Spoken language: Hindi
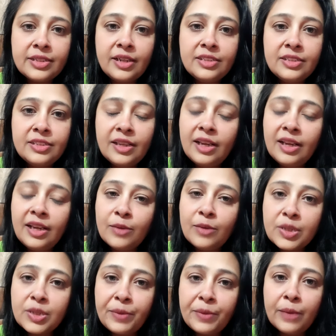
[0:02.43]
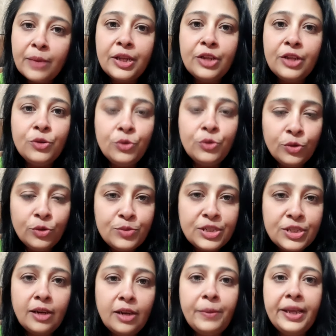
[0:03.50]
स्टडी चैनल आप सबके अपने यूट्यूब
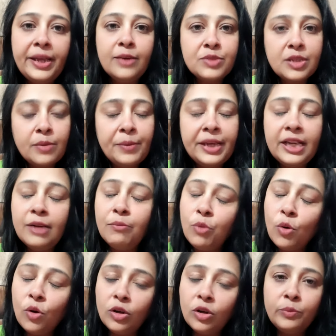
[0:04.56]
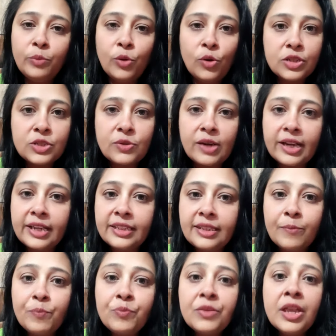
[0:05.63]
चैनल पे आप सभी का बहुत बहुत
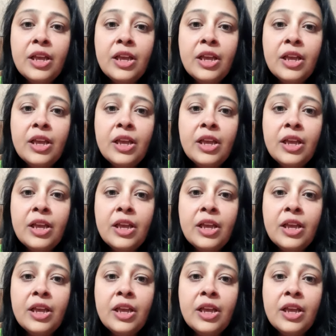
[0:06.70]
स्वागत है